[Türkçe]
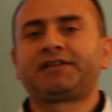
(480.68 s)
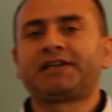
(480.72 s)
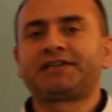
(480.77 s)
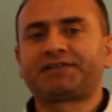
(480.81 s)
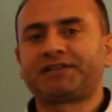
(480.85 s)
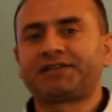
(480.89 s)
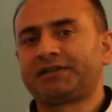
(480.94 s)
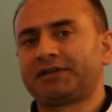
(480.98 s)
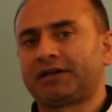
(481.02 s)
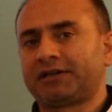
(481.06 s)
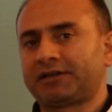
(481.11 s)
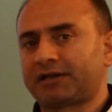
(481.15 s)

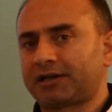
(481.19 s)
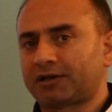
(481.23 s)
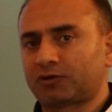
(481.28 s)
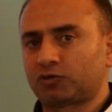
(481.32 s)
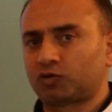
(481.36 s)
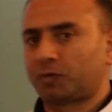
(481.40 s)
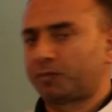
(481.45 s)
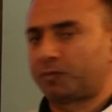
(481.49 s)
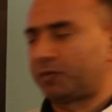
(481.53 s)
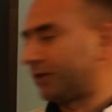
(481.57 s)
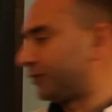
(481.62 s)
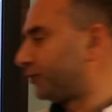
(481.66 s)
desteğini
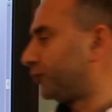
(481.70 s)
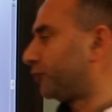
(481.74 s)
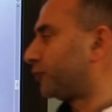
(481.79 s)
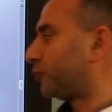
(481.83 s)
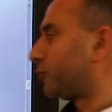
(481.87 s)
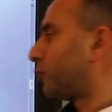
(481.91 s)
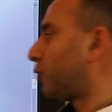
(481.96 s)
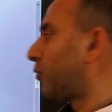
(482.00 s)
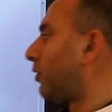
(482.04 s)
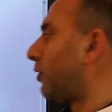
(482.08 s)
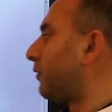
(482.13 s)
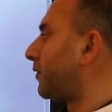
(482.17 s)
alarak
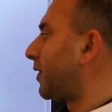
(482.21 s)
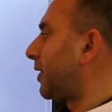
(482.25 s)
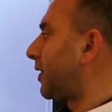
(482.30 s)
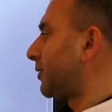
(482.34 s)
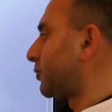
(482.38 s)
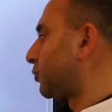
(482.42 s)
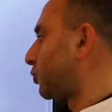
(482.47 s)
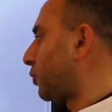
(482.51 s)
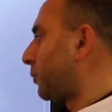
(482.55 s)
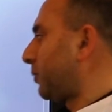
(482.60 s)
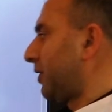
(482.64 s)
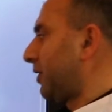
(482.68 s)
toplatıyor. Bu
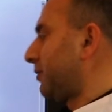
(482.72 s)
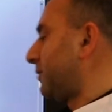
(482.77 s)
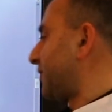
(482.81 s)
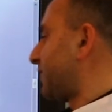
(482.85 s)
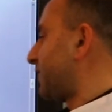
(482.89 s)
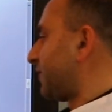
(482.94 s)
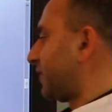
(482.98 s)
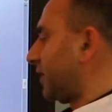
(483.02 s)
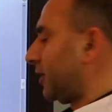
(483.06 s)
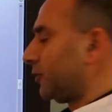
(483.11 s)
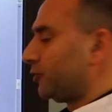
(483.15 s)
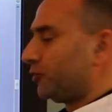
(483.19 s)
konferans
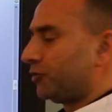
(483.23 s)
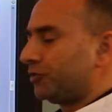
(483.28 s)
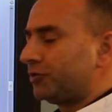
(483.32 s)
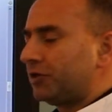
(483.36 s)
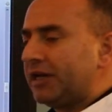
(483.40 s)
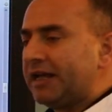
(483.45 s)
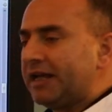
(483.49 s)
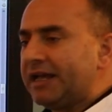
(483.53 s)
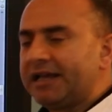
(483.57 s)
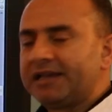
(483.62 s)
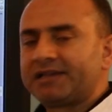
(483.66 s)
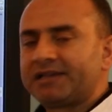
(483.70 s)
toplanması sağlıyor.
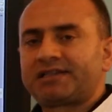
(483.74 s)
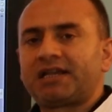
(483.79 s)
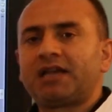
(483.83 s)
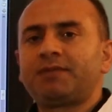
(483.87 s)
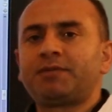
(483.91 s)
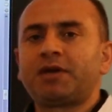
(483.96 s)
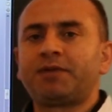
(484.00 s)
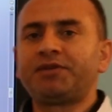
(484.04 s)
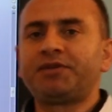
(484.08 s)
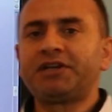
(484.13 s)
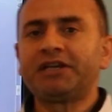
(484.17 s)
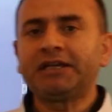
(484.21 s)

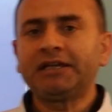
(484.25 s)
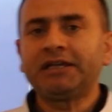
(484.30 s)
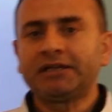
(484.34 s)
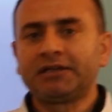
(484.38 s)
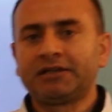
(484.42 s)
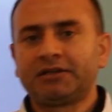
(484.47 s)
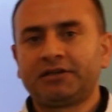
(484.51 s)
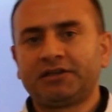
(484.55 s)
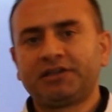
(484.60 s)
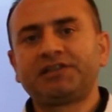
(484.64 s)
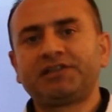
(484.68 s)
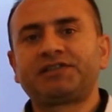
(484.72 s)
Sebebi
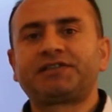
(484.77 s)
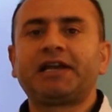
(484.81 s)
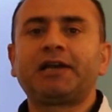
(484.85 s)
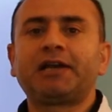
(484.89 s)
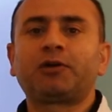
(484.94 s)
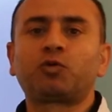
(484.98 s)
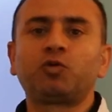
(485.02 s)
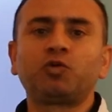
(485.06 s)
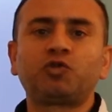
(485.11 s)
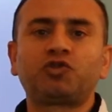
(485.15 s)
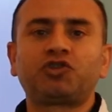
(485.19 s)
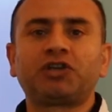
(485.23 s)

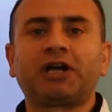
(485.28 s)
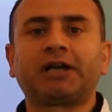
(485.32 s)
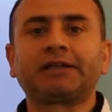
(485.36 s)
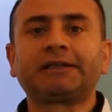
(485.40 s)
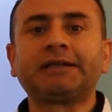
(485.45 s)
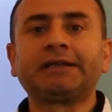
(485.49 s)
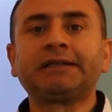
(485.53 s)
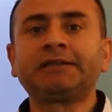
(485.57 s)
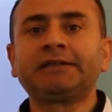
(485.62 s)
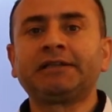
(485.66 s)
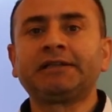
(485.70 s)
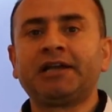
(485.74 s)
ise
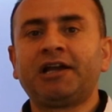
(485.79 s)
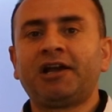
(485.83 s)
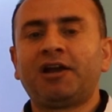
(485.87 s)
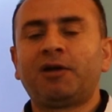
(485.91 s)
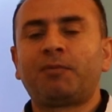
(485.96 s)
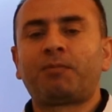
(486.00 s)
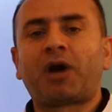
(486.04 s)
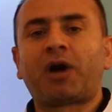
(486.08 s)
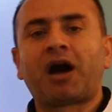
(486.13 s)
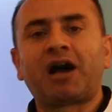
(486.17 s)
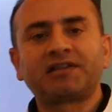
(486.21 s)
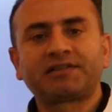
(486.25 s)
Rusya'nın
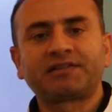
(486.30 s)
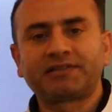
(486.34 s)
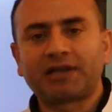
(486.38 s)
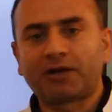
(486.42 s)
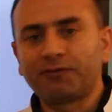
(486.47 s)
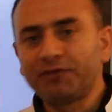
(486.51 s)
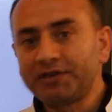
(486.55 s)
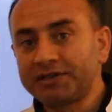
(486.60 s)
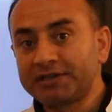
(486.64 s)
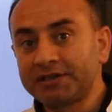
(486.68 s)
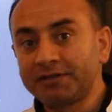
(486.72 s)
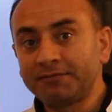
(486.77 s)

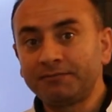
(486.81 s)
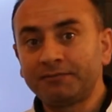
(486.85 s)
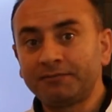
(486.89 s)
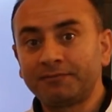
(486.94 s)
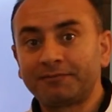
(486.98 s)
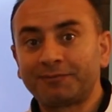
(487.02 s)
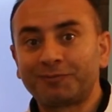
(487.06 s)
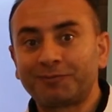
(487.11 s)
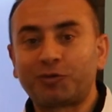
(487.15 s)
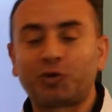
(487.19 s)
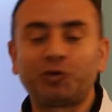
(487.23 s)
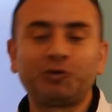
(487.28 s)
panslavizm
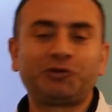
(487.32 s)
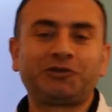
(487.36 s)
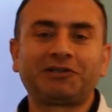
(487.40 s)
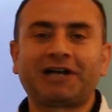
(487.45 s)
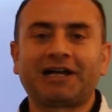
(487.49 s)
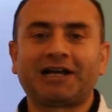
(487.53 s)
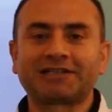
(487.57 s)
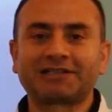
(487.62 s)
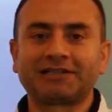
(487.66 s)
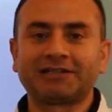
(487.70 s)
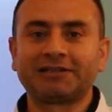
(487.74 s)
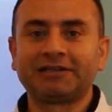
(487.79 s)

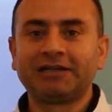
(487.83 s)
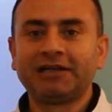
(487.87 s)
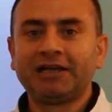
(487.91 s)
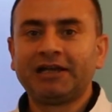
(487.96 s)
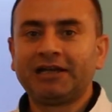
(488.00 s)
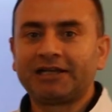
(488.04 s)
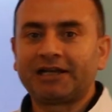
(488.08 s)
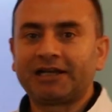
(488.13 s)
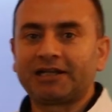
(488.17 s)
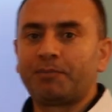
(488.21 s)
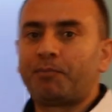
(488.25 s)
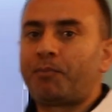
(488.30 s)
politikası.
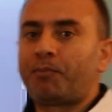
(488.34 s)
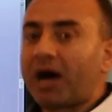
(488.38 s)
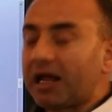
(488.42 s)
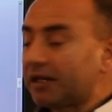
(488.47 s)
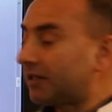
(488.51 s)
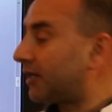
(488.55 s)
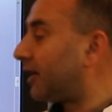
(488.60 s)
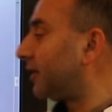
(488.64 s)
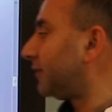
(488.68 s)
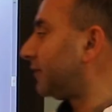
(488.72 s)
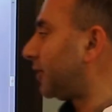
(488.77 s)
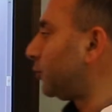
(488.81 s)
Yani
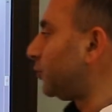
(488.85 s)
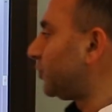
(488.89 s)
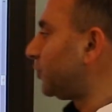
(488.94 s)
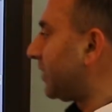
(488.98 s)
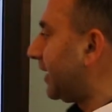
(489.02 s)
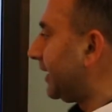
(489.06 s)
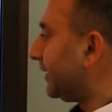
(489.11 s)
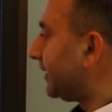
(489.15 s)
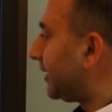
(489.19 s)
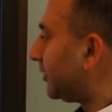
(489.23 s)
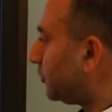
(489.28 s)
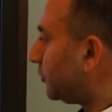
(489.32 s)
Balkanlar
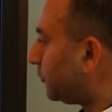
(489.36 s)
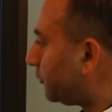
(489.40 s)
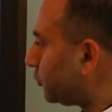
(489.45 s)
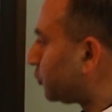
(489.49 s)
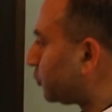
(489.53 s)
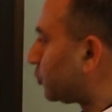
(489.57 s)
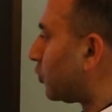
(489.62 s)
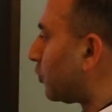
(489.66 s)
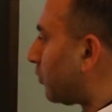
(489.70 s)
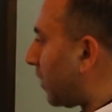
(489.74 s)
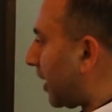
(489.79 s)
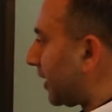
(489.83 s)
üzerinde
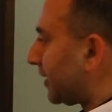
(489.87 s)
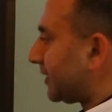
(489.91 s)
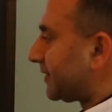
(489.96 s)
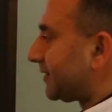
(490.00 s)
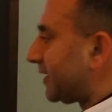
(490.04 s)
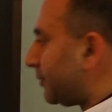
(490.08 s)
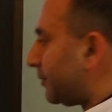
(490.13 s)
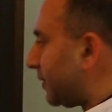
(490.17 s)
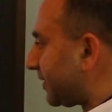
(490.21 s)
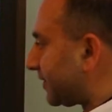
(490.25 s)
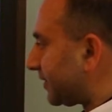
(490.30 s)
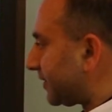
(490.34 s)
nüfus kurma
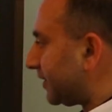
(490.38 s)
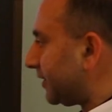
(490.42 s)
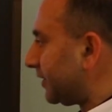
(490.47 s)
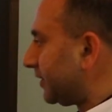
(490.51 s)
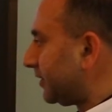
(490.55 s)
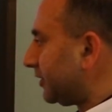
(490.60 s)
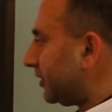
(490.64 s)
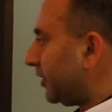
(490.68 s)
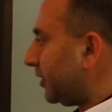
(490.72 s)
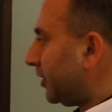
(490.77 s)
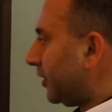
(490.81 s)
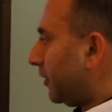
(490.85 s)

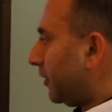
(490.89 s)
istemesi